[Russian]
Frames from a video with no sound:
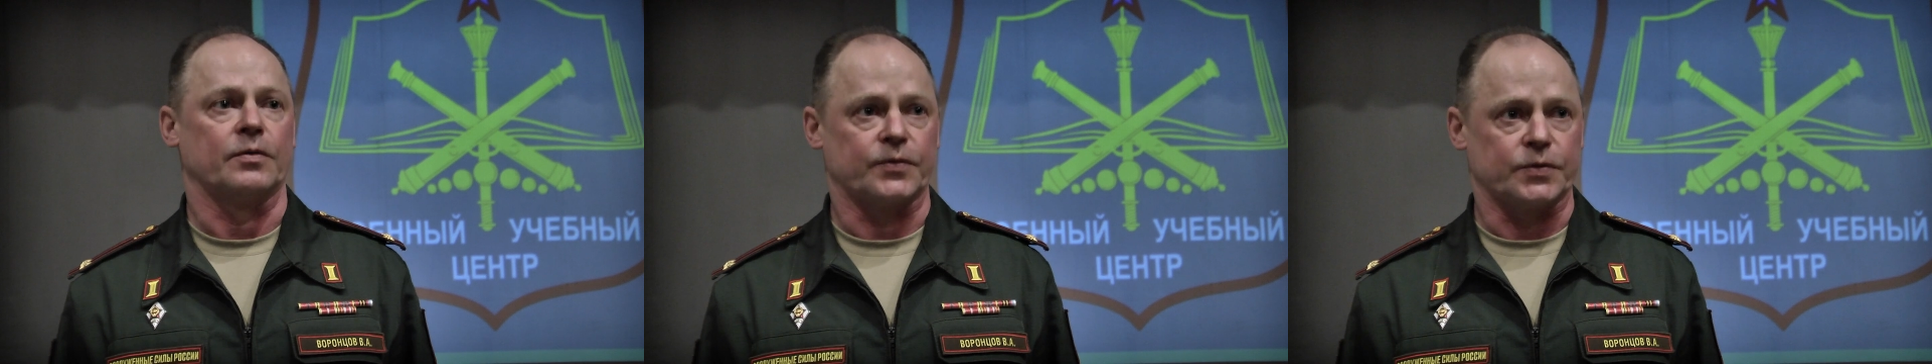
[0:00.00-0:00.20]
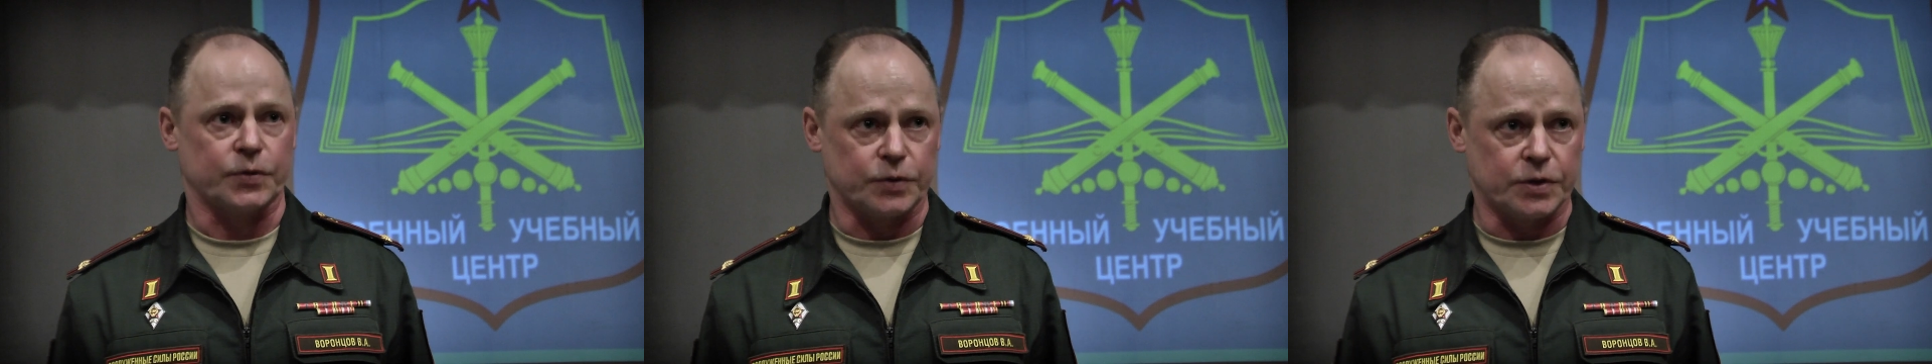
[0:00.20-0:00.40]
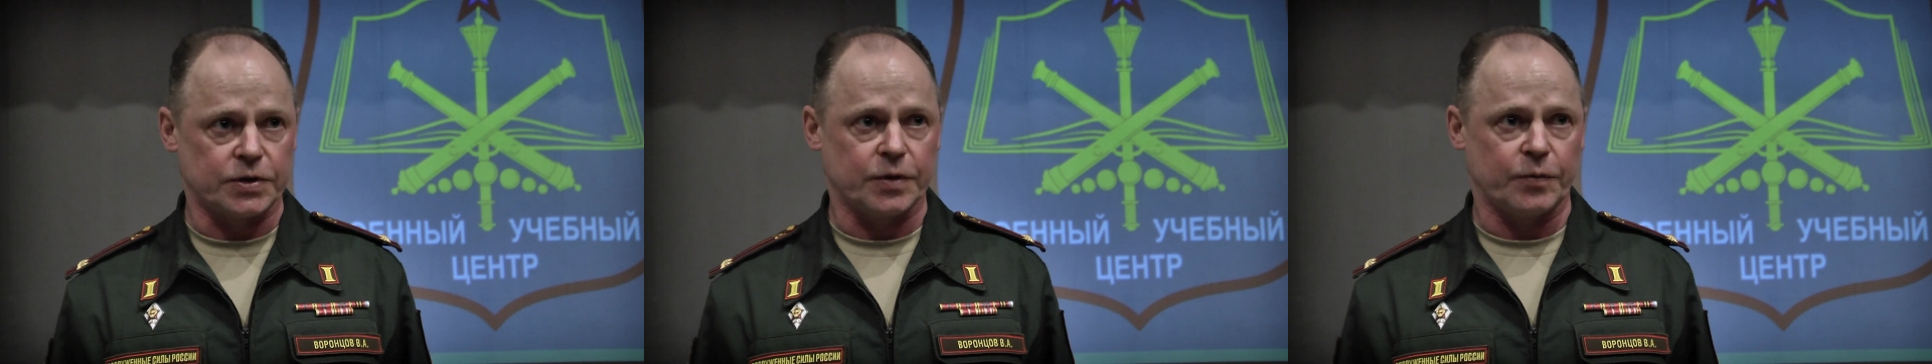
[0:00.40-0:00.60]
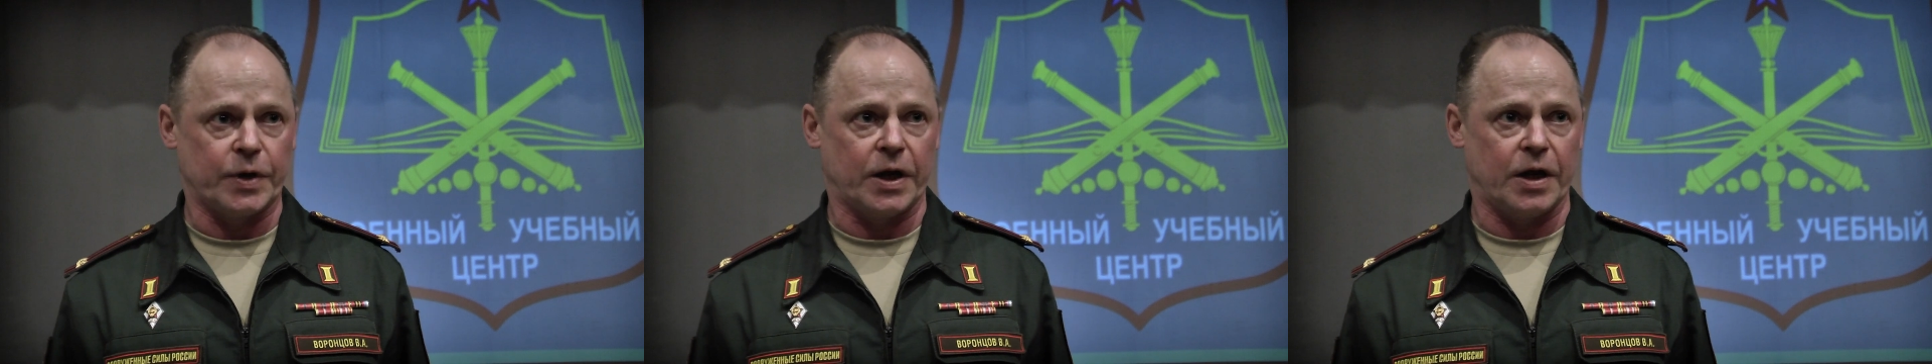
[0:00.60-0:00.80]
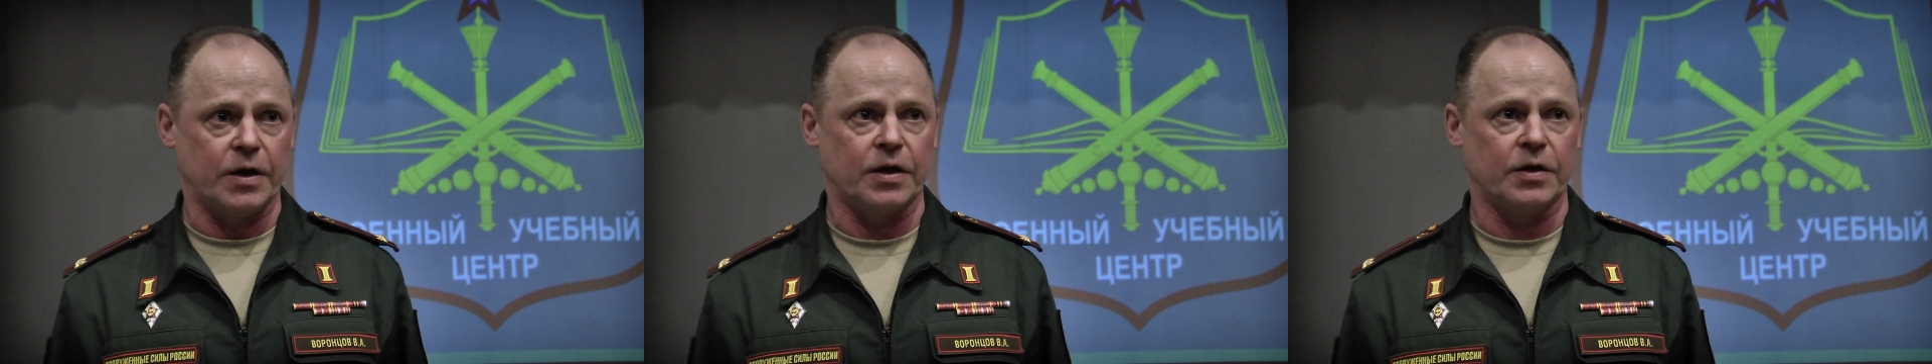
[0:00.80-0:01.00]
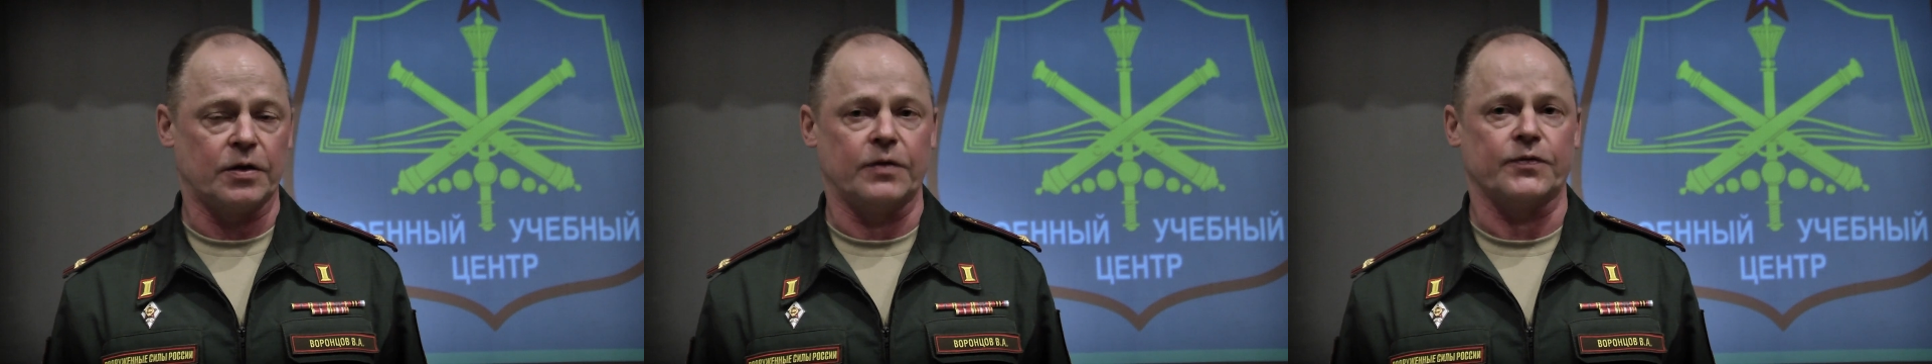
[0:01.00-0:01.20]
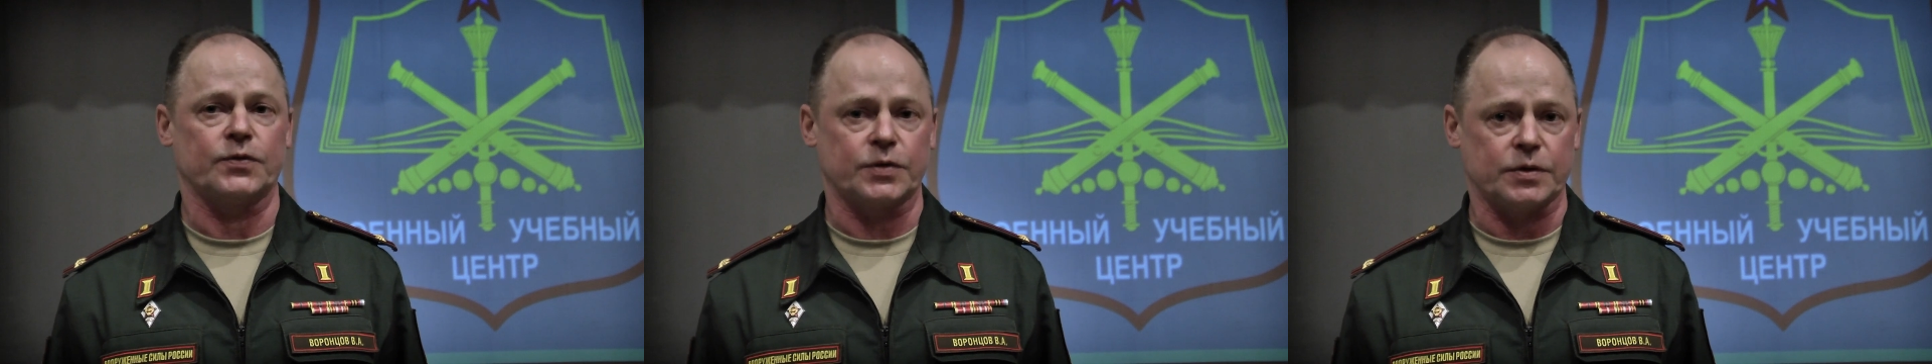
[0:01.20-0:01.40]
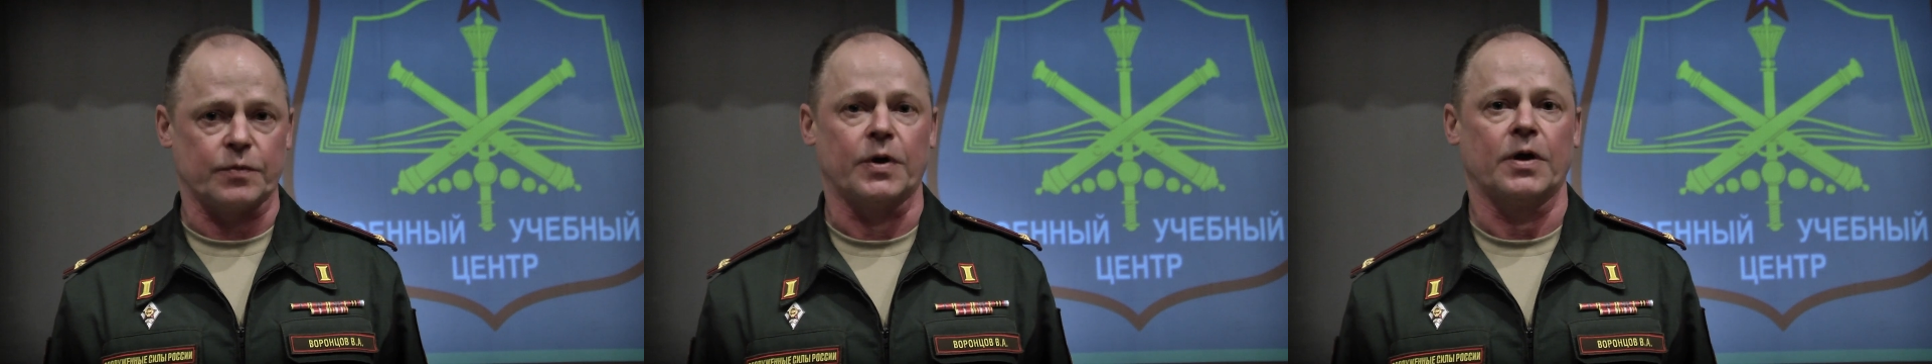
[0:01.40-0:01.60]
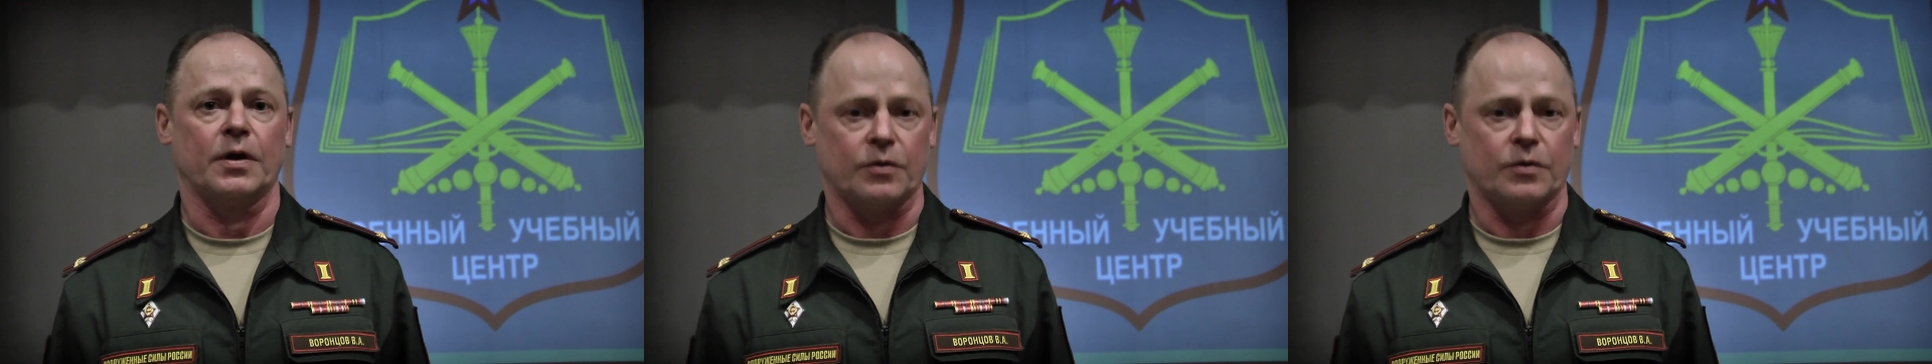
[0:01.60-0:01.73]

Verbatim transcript: в суточном наряде, не в суточном,